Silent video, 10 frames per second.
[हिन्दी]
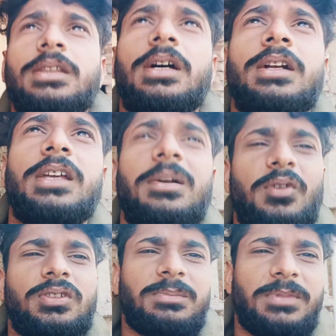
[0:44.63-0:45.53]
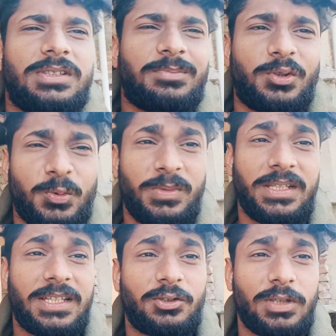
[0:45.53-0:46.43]
ठंड के मौसम में जब धूप
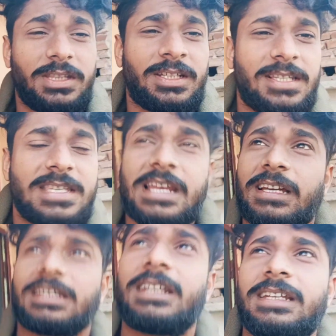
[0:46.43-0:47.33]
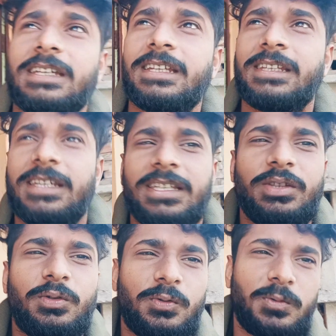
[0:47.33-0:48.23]
दिखे तो कितना अच्छा लगता है लेकिन यही
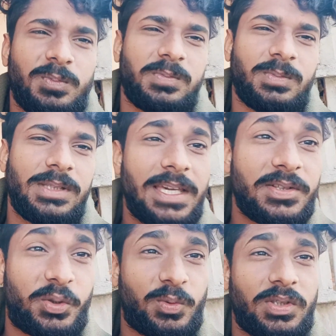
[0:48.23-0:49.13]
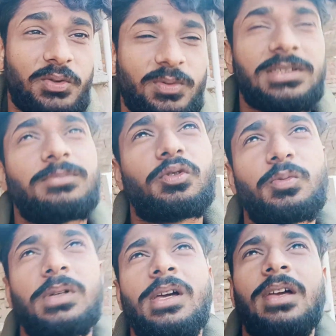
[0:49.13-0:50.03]
धूप यही सुबह सुबह जब
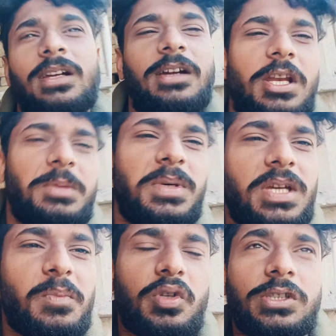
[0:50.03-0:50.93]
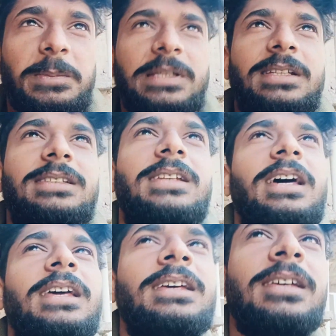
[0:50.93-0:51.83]
धूप गर्मी के मौसम में नज़र
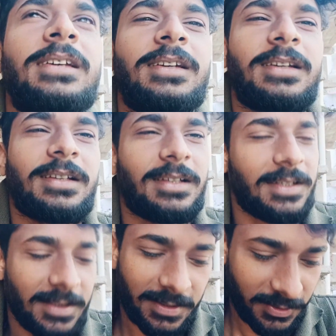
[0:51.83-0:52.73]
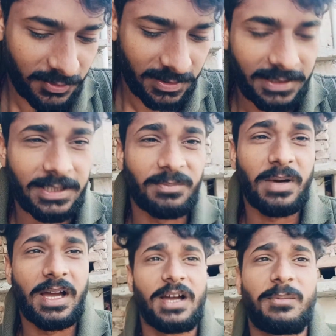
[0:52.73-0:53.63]
आए तो कहते हैं
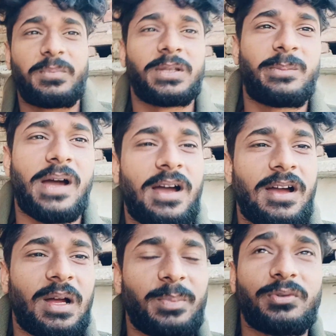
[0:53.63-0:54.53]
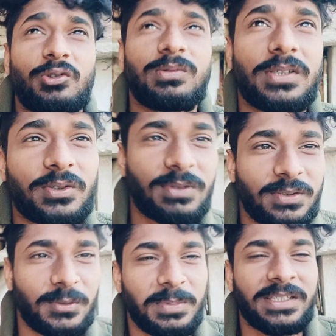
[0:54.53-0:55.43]
बाप रे बाप सुबह सुबह
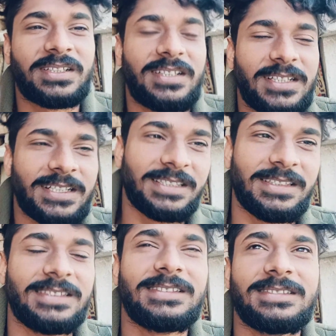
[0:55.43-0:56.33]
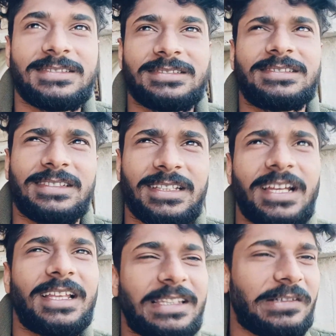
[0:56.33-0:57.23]
धूप निकल गई
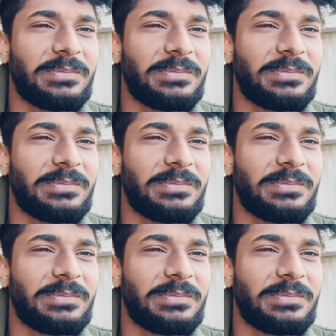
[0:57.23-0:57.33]
दिखाता हूँ